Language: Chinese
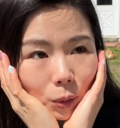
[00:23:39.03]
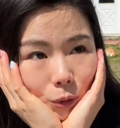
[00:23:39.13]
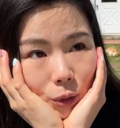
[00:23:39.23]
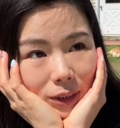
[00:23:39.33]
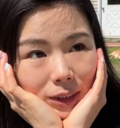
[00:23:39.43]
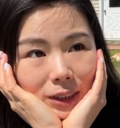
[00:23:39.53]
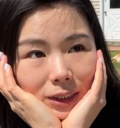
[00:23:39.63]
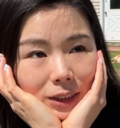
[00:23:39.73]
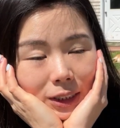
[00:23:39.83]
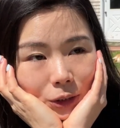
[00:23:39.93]
我觉得这个
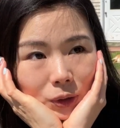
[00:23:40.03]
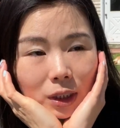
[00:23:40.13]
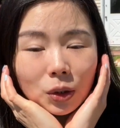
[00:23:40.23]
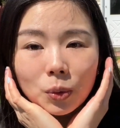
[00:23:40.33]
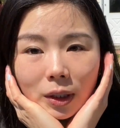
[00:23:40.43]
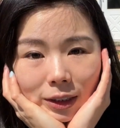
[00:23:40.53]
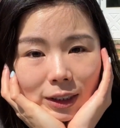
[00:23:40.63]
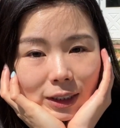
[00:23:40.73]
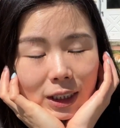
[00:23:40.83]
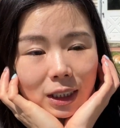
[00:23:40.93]
世界就是因为
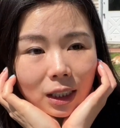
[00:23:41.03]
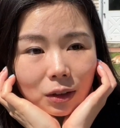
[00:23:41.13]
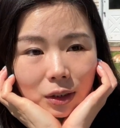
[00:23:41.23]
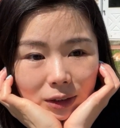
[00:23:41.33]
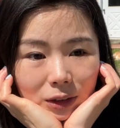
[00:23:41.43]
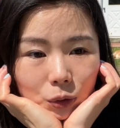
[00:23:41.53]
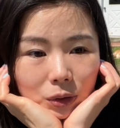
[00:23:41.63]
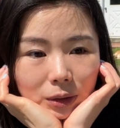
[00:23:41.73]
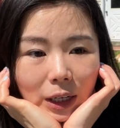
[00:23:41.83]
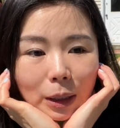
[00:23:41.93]
疫情，然后整个就
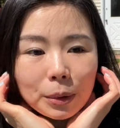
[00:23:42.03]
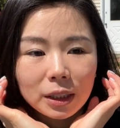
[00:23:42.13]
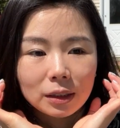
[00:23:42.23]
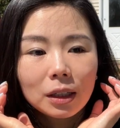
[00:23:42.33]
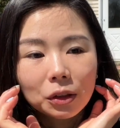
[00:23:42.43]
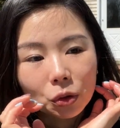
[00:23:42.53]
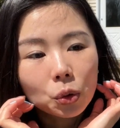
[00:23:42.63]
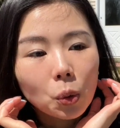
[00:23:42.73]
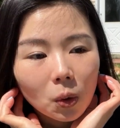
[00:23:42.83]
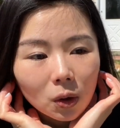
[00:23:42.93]
改变了很
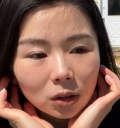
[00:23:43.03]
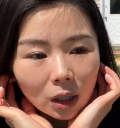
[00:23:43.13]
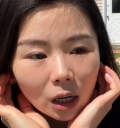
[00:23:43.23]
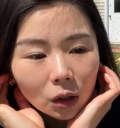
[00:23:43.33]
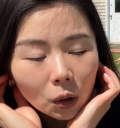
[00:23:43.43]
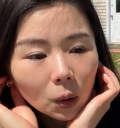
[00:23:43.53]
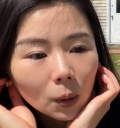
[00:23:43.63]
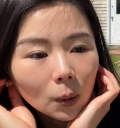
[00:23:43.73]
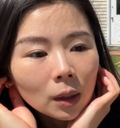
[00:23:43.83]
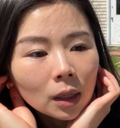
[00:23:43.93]
多，然
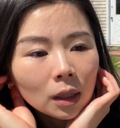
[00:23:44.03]
后